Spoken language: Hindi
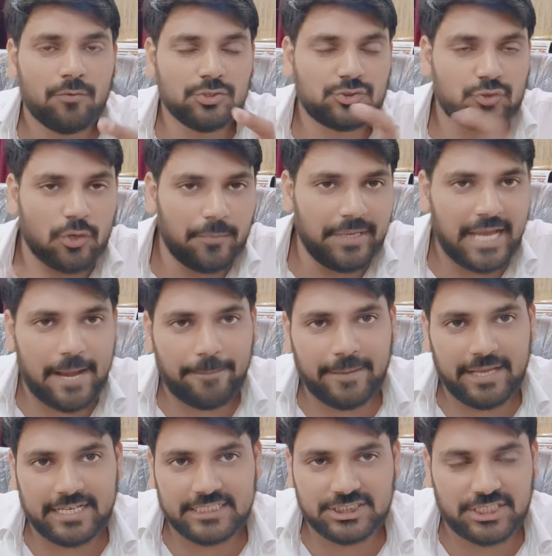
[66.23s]
वो जो भी
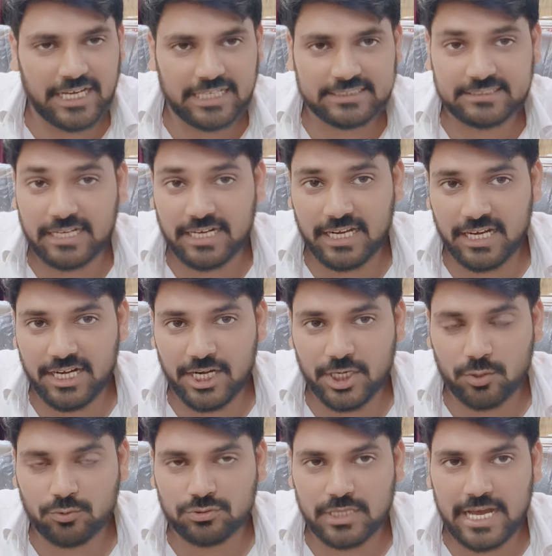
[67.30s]
आपकी रजिस्ट्री का सर्किल
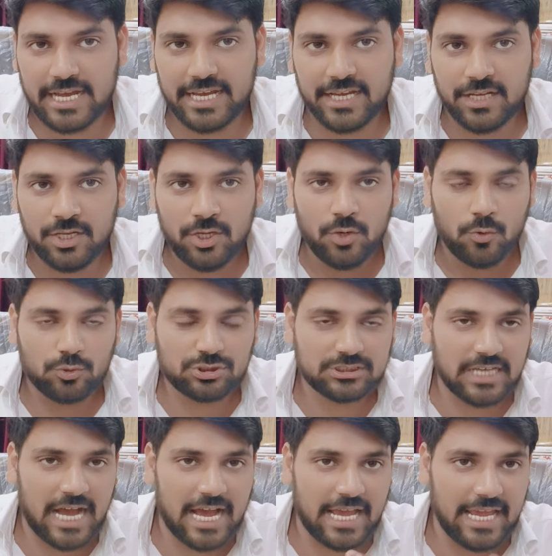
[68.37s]
रेट होता है
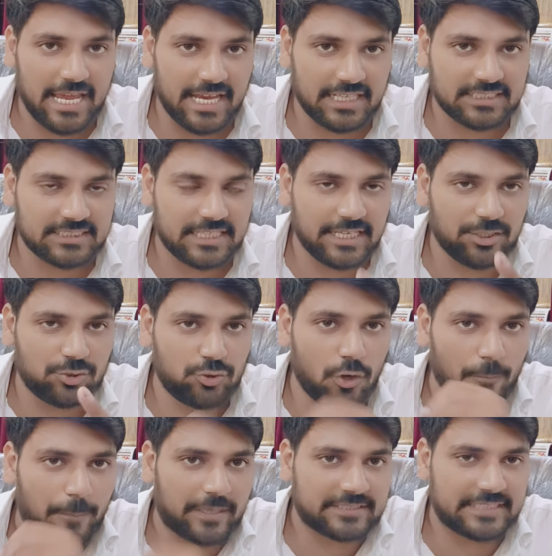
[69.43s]
उसका एक से
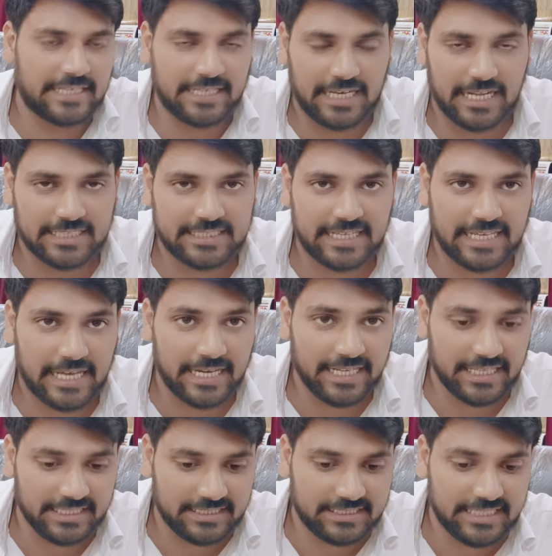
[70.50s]
दो परसेंट लेते हैं यानी
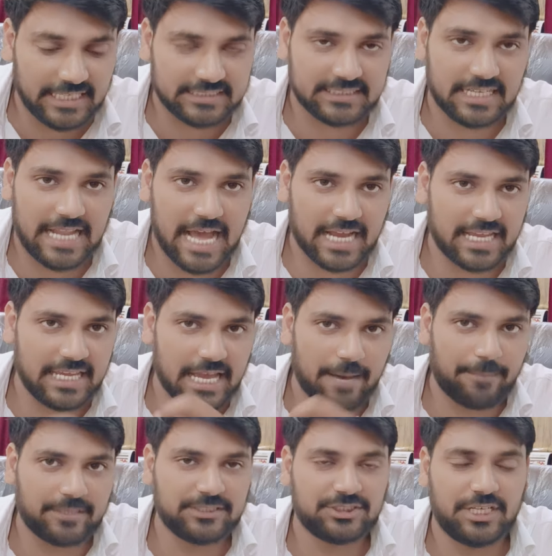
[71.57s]
कि दस लाख की
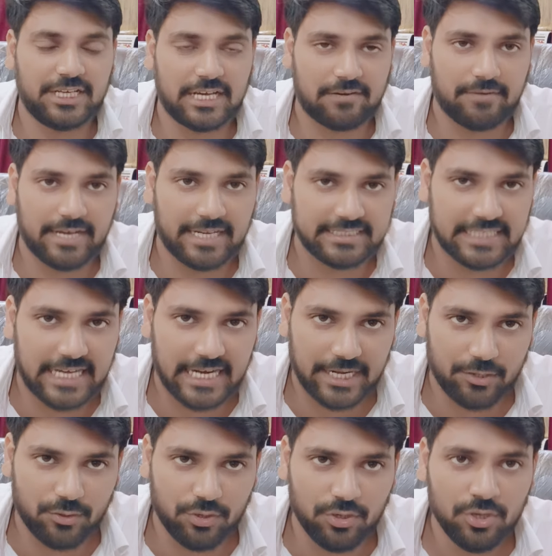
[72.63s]
आप रजिस्ट्री करवाने जा
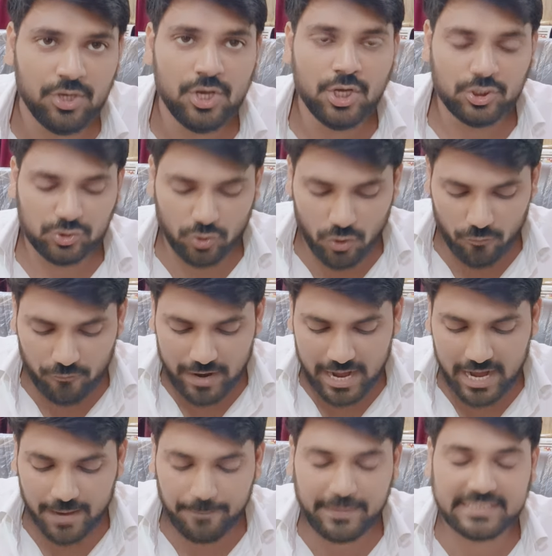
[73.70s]
रहे हो तो
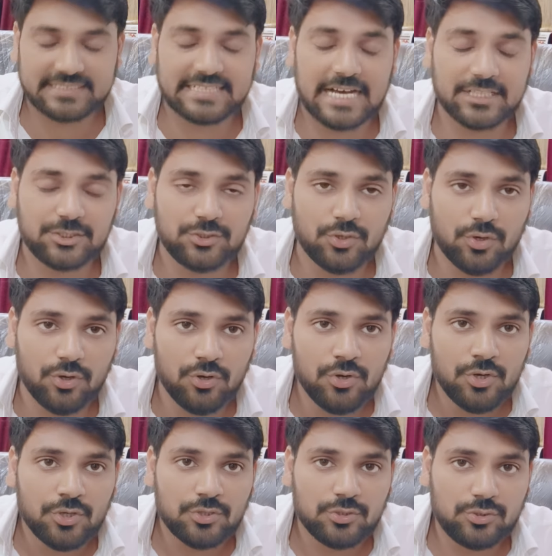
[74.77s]
वहां पर साथियों
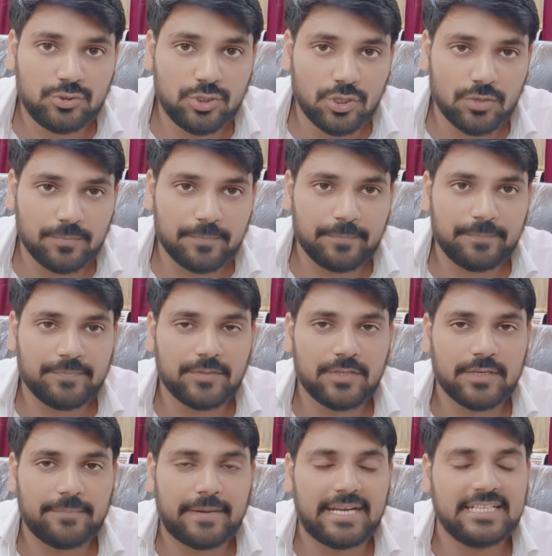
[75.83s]
दो
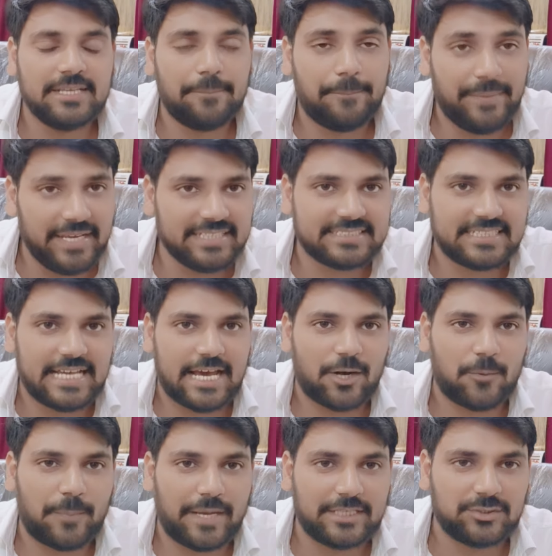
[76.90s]
मान लीजिए बीस हजार
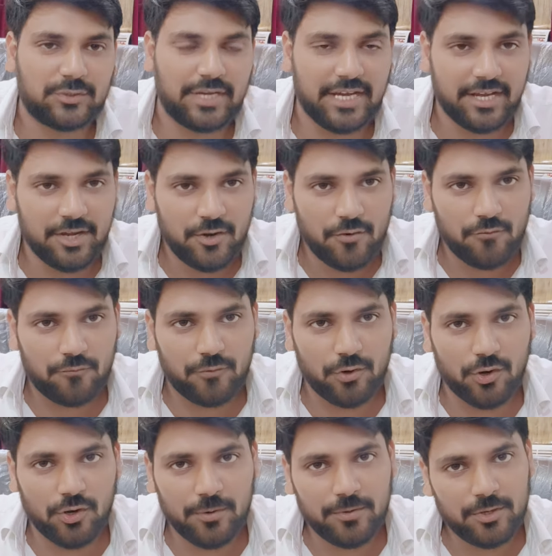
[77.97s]
रुपए जो है वो
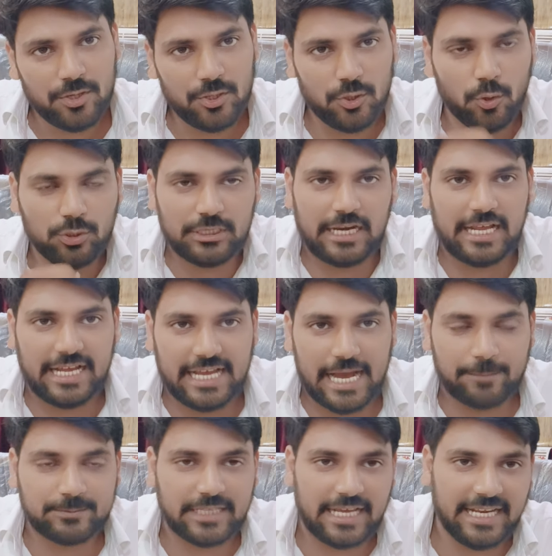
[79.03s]
लूट लेंगे
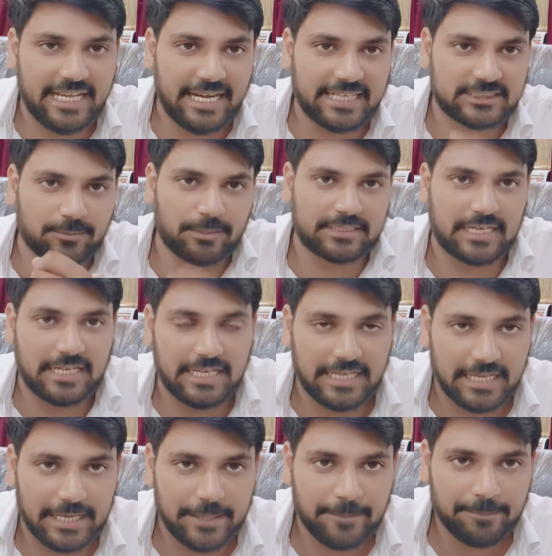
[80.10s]
आपसे यानी कि रिश्वत ले
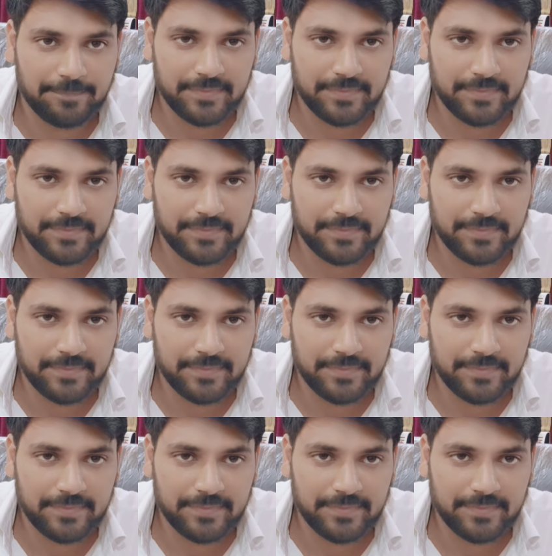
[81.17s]
लेंगे